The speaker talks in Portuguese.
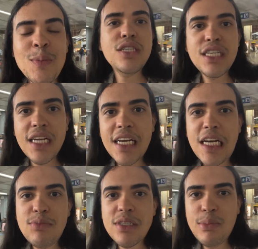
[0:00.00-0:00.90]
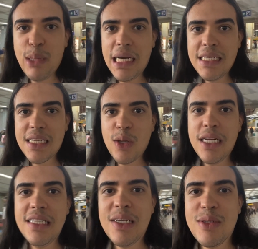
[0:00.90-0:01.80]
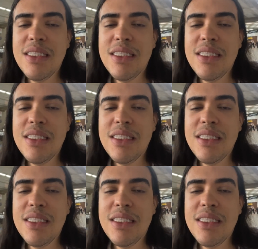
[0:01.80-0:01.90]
Já chegamos em paz, glória a Deus.